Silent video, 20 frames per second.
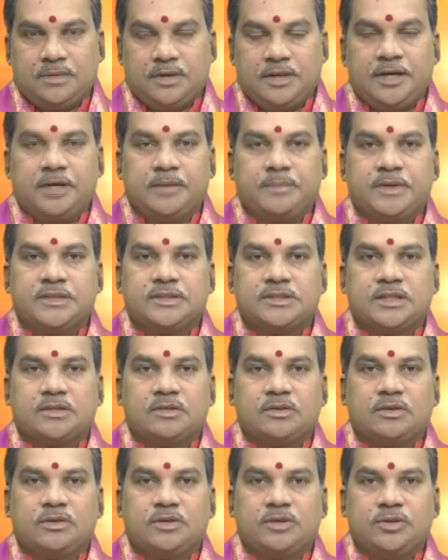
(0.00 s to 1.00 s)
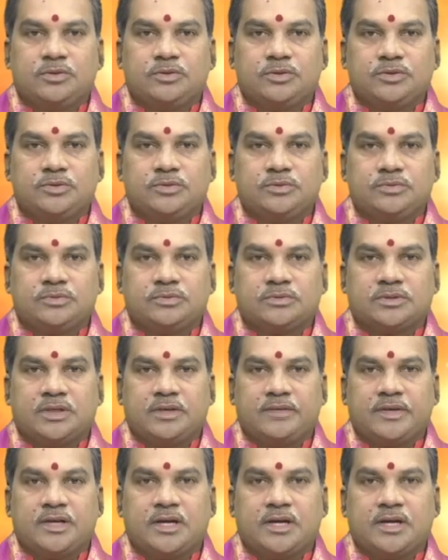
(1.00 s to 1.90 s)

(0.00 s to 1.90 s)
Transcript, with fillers: నేటి పంచాంగంలో ఈరోజు శ్రీ